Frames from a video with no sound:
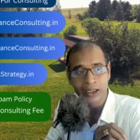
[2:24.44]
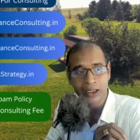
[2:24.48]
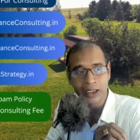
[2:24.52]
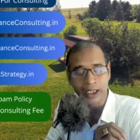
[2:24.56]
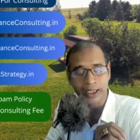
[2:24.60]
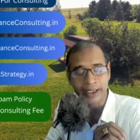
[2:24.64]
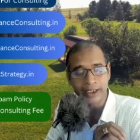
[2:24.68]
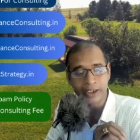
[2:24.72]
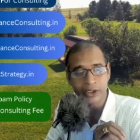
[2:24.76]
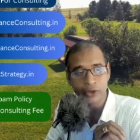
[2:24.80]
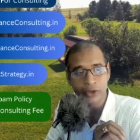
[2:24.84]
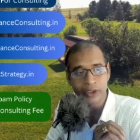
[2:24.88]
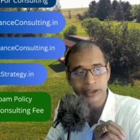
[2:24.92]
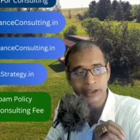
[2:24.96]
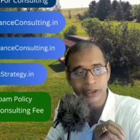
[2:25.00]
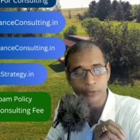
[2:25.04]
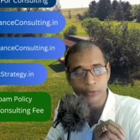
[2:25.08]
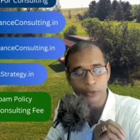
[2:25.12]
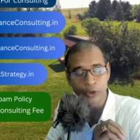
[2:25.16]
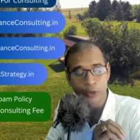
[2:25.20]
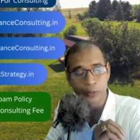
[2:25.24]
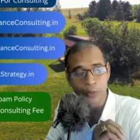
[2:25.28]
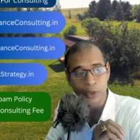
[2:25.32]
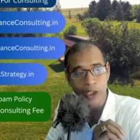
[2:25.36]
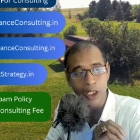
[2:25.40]

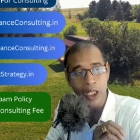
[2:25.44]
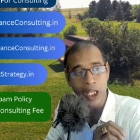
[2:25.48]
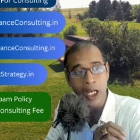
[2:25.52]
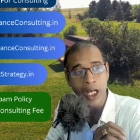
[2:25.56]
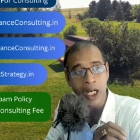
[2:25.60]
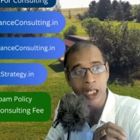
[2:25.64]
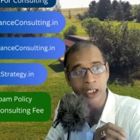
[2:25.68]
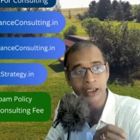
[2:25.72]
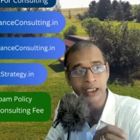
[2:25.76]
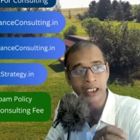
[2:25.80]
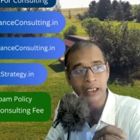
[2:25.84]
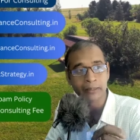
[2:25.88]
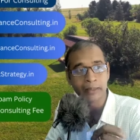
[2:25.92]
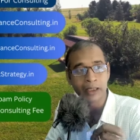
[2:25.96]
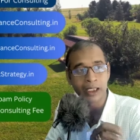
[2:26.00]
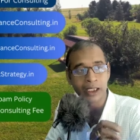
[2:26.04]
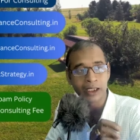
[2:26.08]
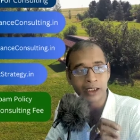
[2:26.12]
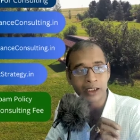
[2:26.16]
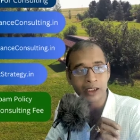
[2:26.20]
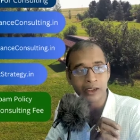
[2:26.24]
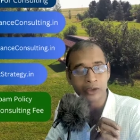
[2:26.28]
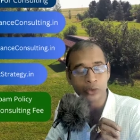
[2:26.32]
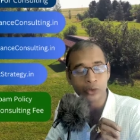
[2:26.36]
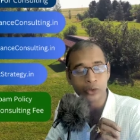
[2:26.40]
கண்டினியூஸாக ஒரு ப்ரொலாங்டாக
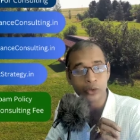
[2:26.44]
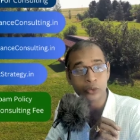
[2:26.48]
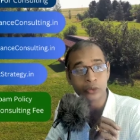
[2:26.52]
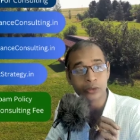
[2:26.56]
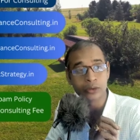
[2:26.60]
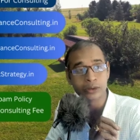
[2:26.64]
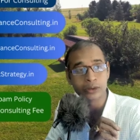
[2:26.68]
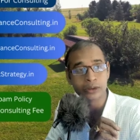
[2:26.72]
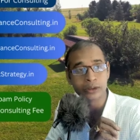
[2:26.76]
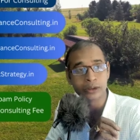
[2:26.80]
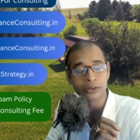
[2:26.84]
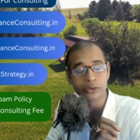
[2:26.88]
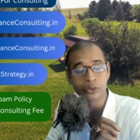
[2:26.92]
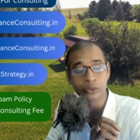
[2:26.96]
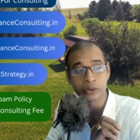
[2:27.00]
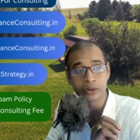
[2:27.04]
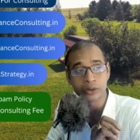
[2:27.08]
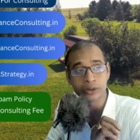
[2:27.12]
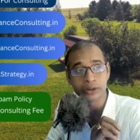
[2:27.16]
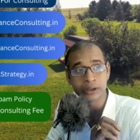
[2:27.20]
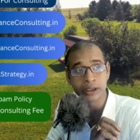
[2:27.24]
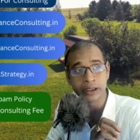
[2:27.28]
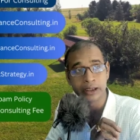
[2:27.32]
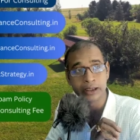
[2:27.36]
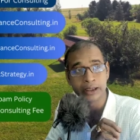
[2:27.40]
மார்க்கெட் ஒரு டூ டூ டூ
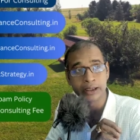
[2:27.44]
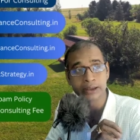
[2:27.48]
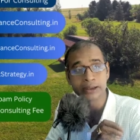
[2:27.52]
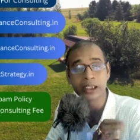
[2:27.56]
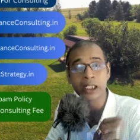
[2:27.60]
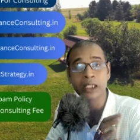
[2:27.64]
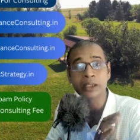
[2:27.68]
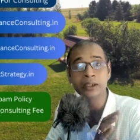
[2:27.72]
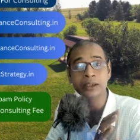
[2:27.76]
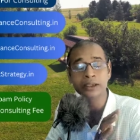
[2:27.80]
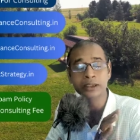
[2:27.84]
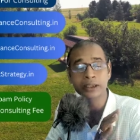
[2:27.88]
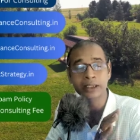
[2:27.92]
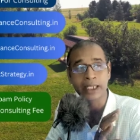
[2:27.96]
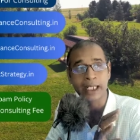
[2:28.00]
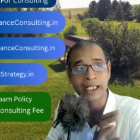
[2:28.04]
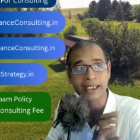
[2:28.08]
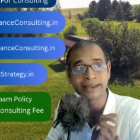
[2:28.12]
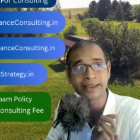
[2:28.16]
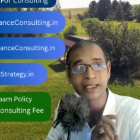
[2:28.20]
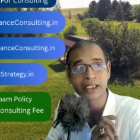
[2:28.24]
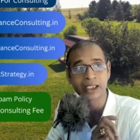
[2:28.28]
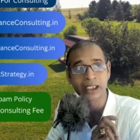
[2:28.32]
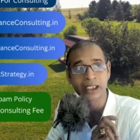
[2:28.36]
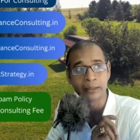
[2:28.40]
டு த்ரீ இயர்ஸ்லாம்
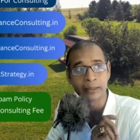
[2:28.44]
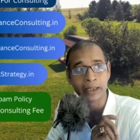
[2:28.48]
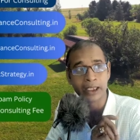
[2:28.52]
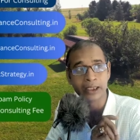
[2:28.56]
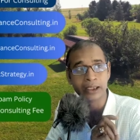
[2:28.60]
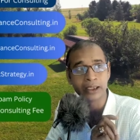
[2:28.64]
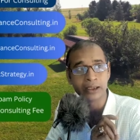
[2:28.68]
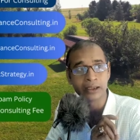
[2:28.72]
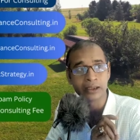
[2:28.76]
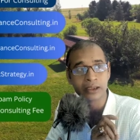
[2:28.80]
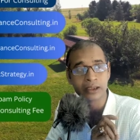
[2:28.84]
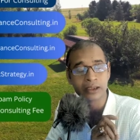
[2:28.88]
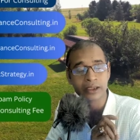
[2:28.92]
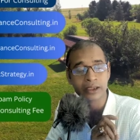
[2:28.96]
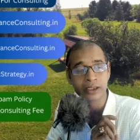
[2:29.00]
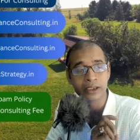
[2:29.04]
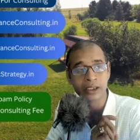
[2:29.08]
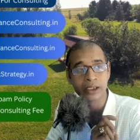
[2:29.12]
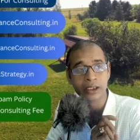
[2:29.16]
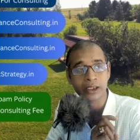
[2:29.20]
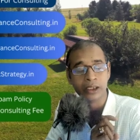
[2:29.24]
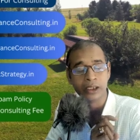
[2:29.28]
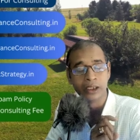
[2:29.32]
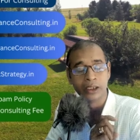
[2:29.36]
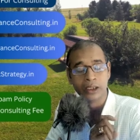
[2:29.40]
கிராஷ் ஆகிற மாதிரி இருந்துச்சு
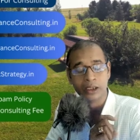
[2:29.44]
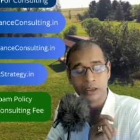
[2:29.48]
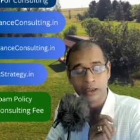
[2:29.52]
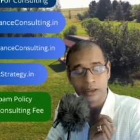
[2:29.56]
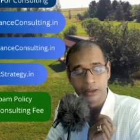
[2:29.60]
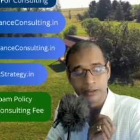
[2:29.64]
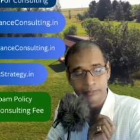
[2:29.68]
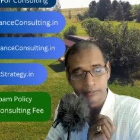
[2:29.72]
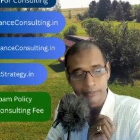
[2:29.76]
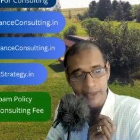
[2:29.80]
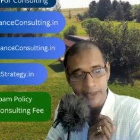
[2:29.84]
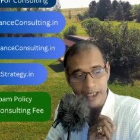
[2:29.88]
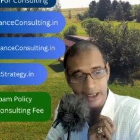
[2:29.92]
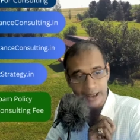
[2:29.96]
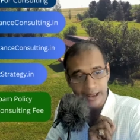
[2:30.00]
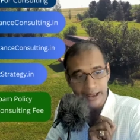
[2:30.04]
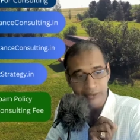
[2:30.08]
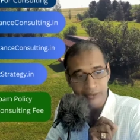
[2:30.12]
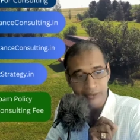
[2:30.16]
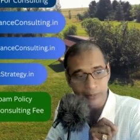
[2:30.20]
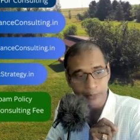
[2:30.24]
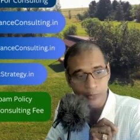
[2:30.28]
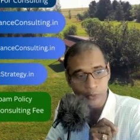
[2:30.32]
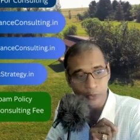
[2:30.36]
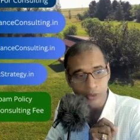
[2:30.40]

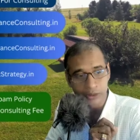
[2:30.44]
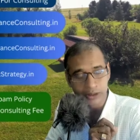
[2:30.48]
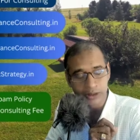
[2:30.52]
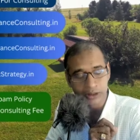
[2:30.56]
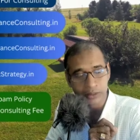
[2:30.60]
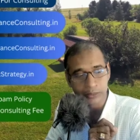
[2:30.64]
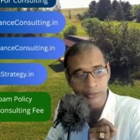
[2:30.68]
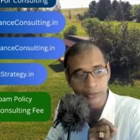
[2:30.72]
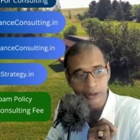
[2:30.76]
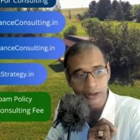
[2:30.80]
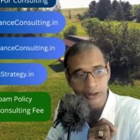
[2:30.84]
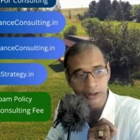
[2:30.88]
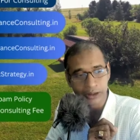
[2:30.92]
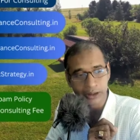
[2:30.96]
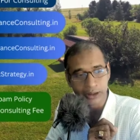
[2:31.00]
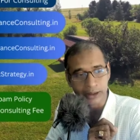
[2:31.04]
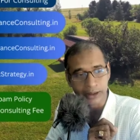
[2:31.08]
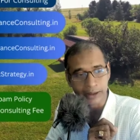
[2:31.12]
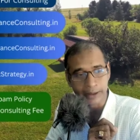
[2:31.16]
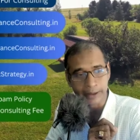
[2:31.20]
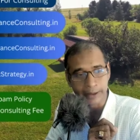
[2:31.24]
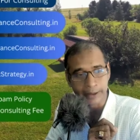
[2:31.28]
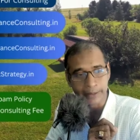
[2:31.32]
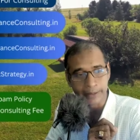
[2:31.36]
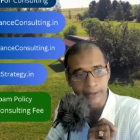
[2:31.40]
நெகட்டிவ்ல போகுதுங்கும் போது
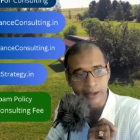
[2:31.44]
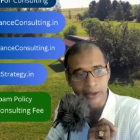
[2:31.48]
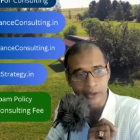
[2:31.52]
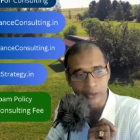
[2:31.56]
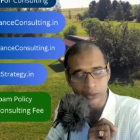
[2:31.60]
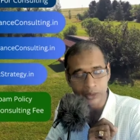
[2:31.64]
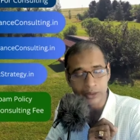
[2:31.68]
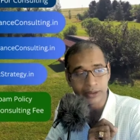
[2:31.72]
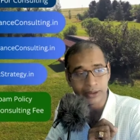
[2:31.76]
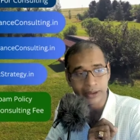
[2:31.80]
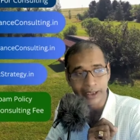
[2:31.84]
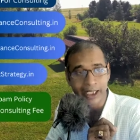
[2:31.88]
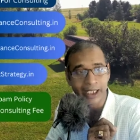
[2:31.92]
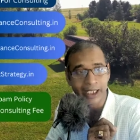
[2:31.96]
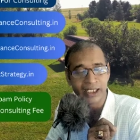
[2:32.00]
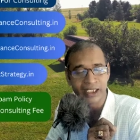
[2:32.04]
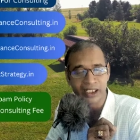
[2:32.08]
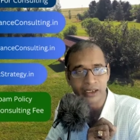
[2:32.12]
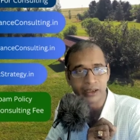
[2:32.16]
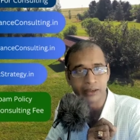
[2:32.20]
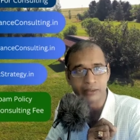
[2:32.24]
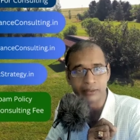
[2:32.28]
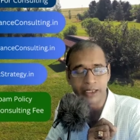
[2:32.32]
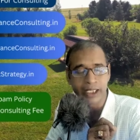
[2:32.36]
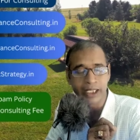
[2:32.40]
யூனோ தே
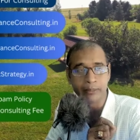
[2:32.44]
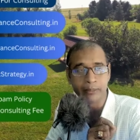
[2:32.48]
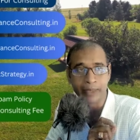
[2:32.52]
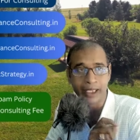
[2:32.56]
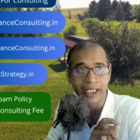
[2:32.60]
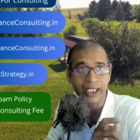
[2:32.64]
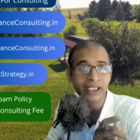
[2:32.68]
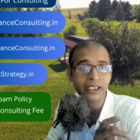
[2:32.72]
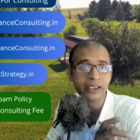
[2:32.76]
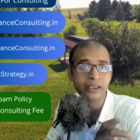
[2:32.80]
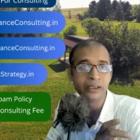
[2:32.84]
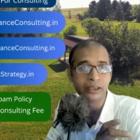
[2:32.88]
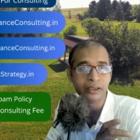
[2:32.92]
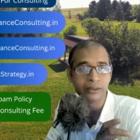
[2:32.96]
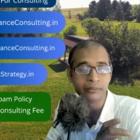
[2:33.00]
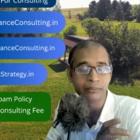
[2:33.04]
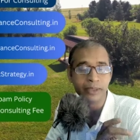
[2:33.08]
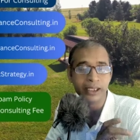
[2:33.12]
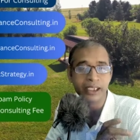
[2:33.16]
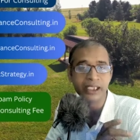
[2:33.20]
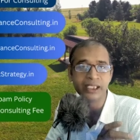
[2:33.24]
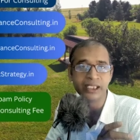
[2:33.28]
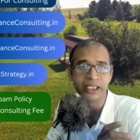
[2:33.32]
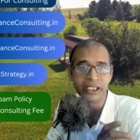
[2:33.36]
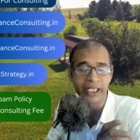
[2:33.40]
தே மைட்
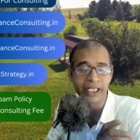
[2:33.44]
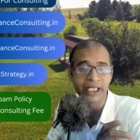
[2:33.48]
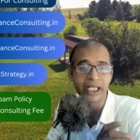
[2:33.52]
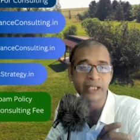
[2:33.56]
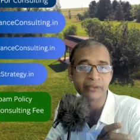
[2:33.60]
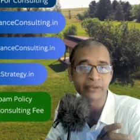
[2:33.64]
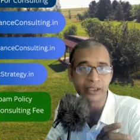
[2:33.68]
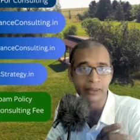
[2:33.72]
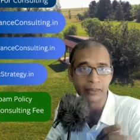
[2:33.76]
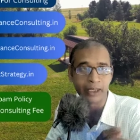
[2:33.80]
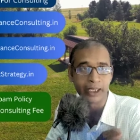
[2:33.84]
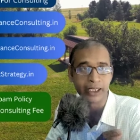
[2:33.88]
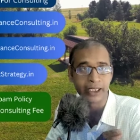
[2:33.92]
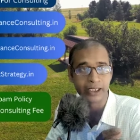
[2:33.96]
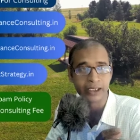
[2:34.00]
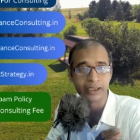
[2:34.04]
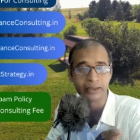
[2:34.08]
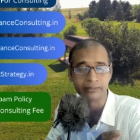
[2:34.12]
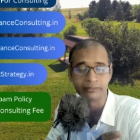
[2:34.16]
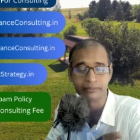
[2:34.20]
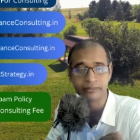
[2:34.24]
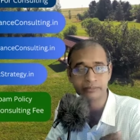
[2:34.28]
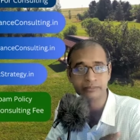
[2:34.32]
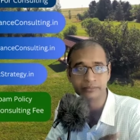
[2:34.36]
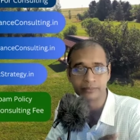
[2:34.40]
பி நீட் ஆஃப் த மணி
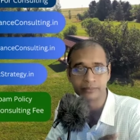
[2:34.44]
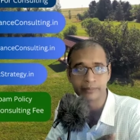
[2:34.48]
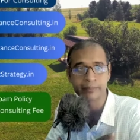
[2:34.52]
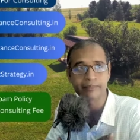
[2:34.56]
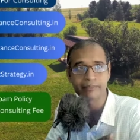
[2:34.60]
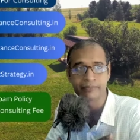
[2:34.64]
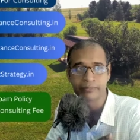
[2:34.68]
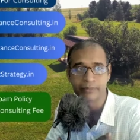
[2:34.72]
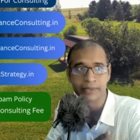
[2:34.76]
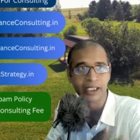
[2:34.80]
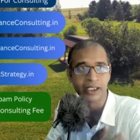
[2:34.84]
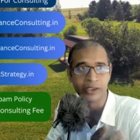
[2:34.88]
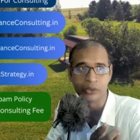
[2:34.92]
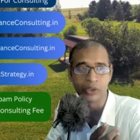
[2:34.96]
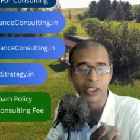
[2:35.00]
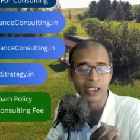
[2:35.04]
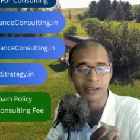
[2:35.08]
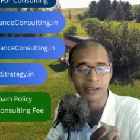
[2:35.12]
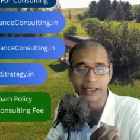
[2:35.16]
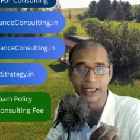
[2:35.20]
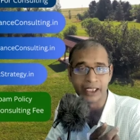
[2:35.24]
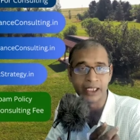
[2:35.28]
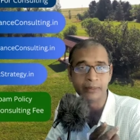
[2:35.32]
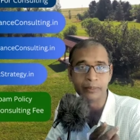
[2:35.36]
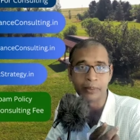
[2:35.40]
யூனோ
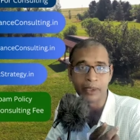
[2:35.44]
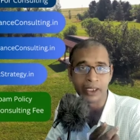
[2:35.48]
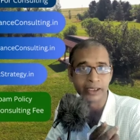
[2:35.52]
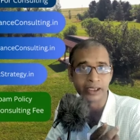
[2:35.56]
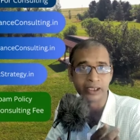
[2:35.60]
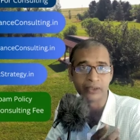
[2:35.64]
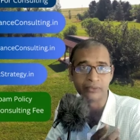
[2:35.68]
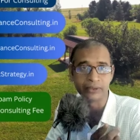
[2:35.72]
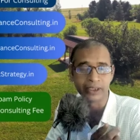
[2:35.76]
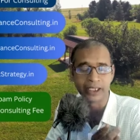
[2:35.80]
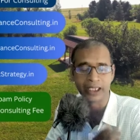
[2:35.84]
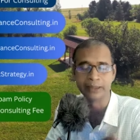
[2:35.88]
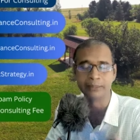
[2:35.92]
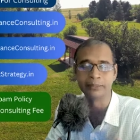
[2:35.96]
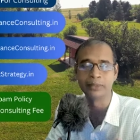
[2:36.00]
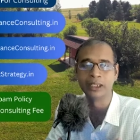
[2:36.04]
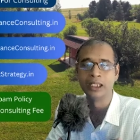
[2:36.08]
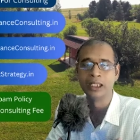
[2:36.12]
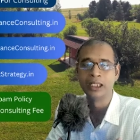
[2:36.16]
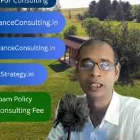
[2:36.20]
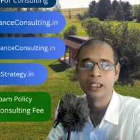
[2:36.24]
அட் எனி பாயிண்ட் ஆஃப் டைம்